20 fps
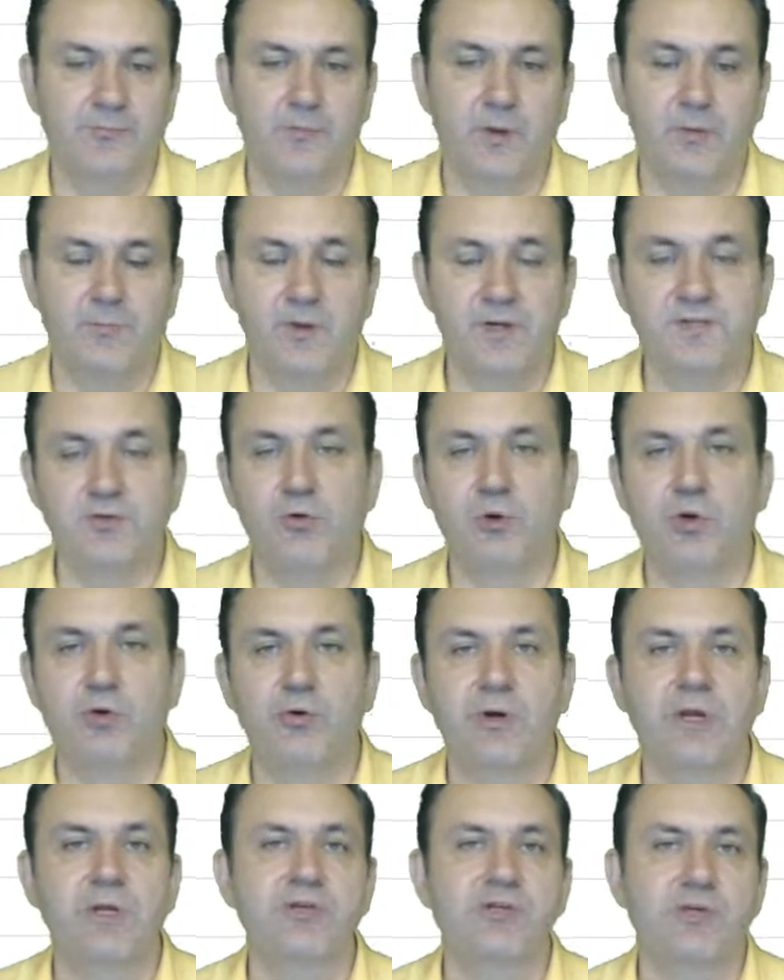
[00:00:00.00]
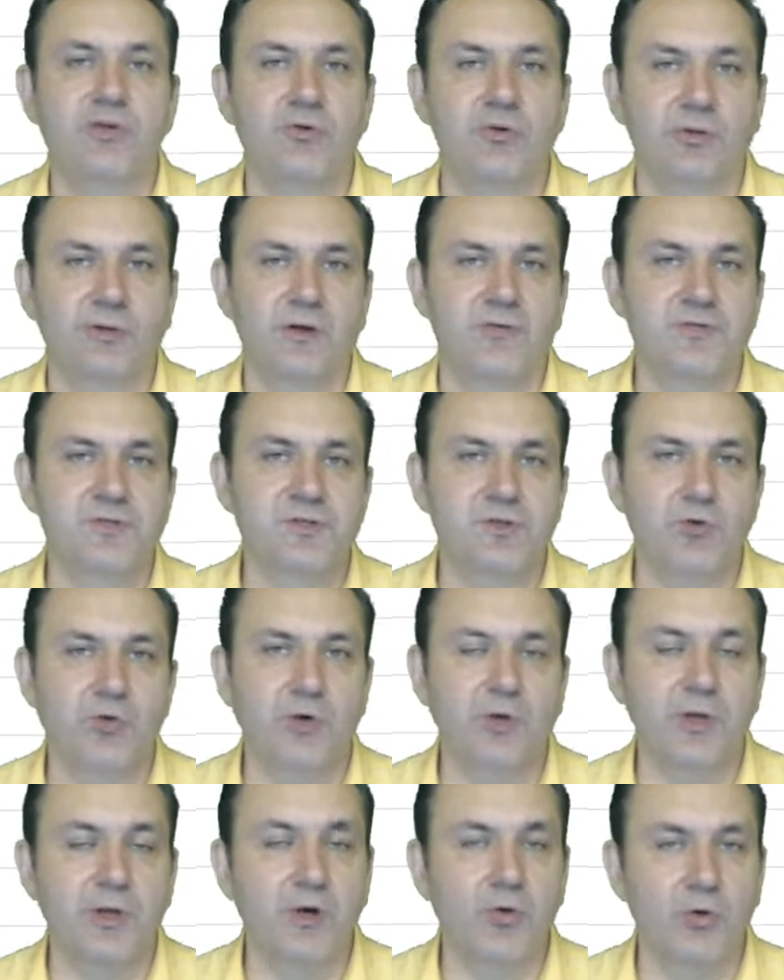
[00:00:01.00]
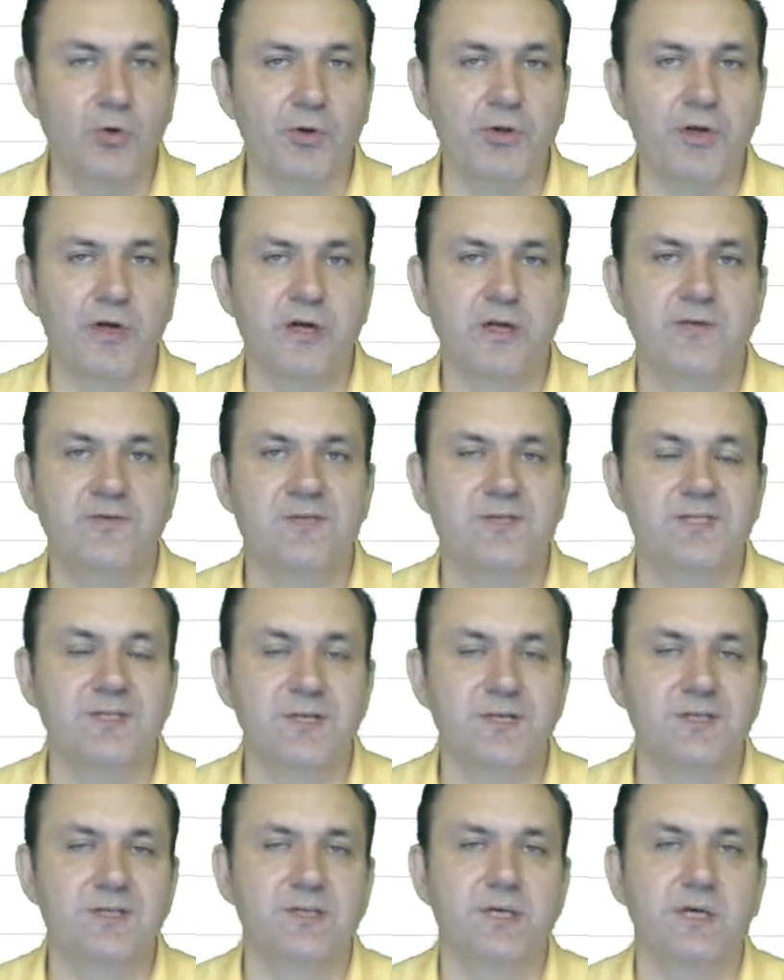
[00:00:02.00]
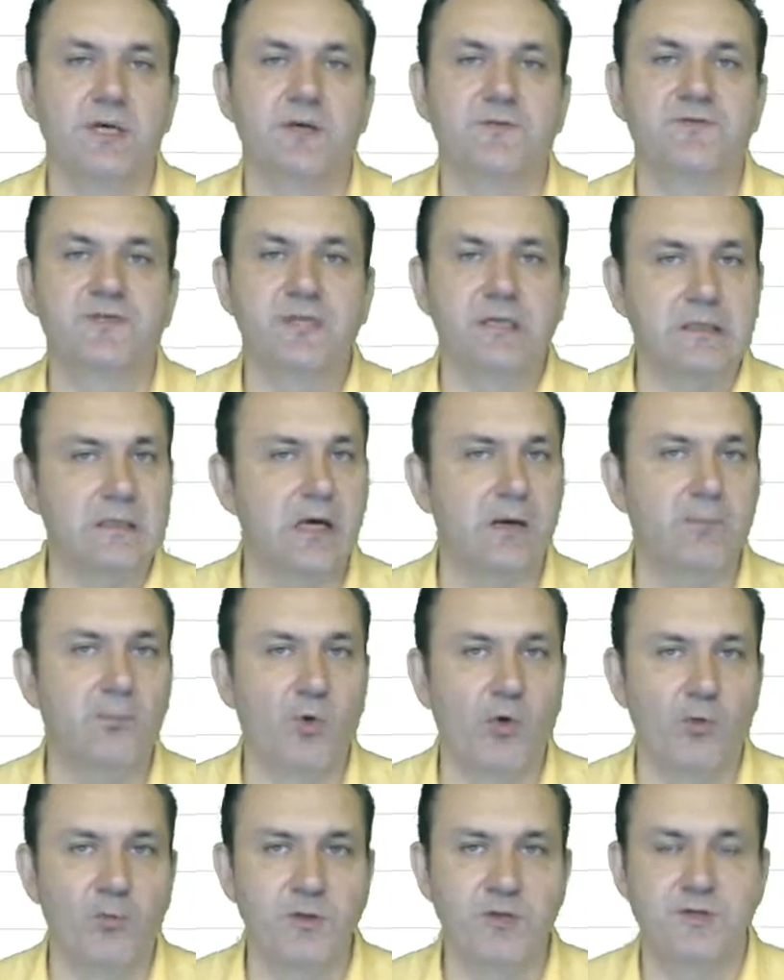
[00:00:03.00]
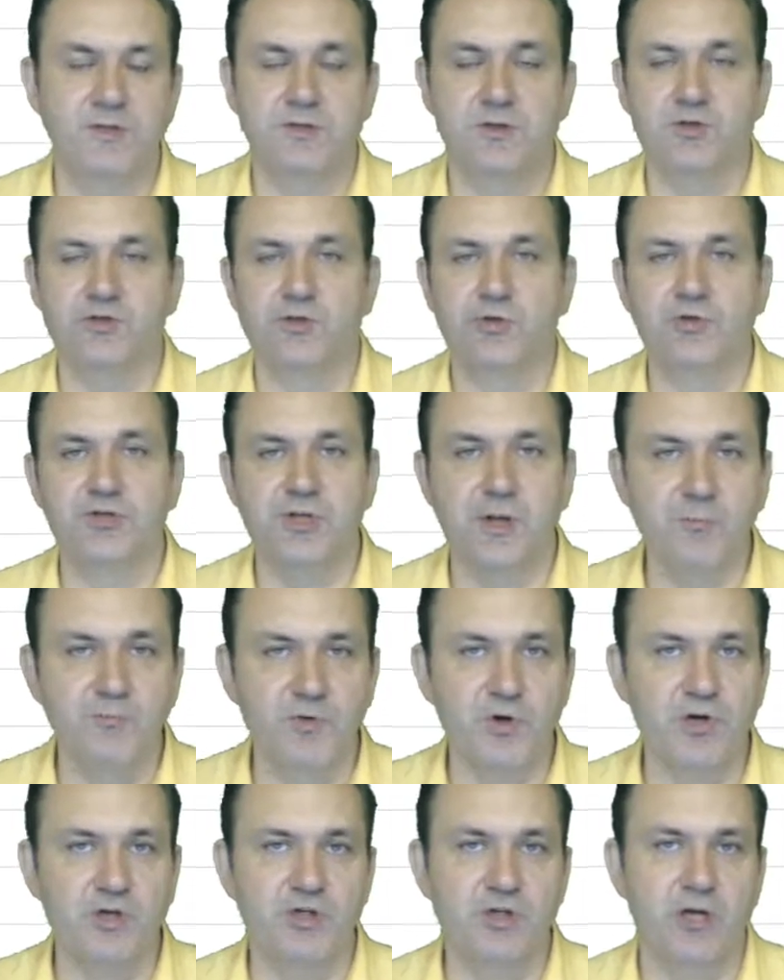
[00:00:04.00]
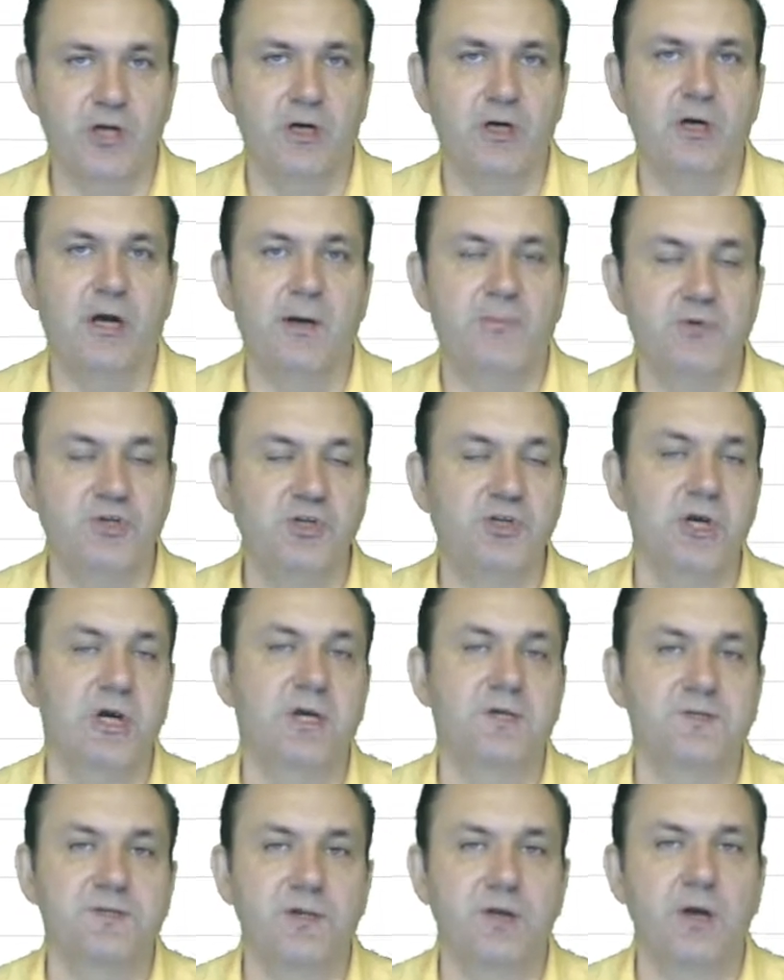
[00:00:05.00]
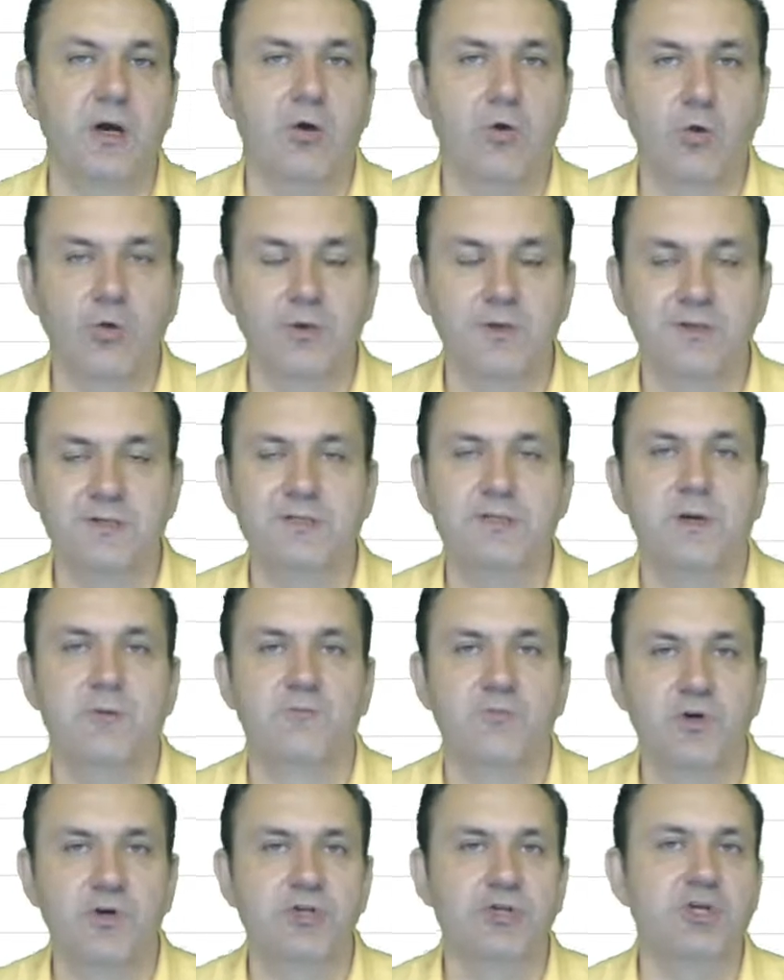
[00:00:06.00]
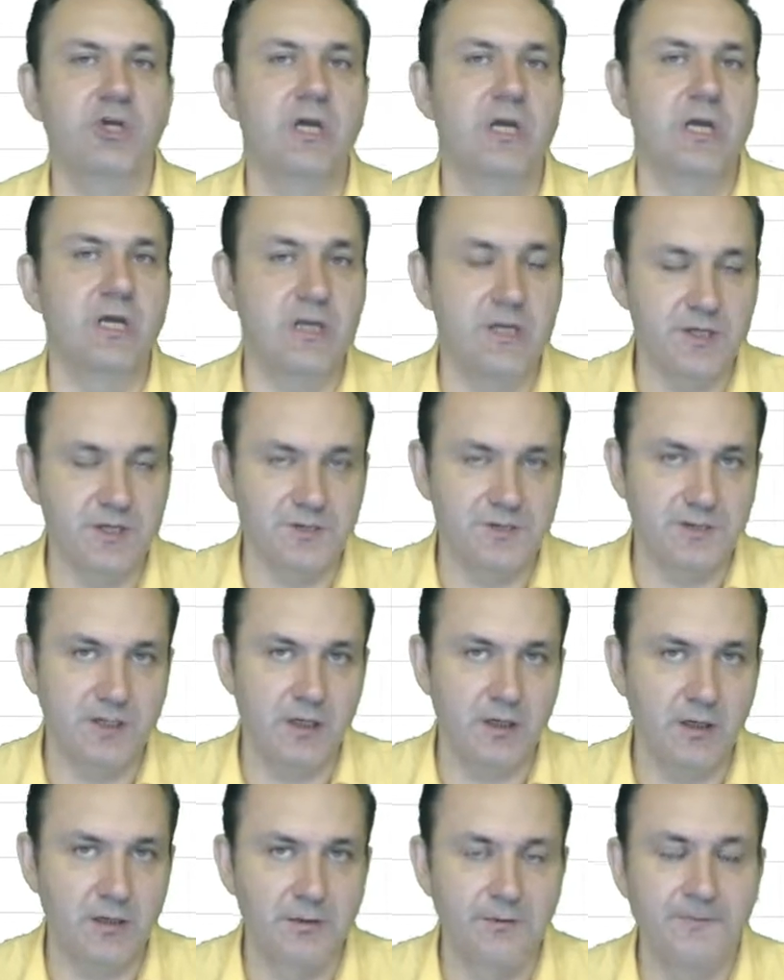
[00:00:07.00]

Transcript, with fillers: Поскольку речь идет о высокодоходных инвестициях, всегда помните, что чем выше обещается доходность, тем выше и риски.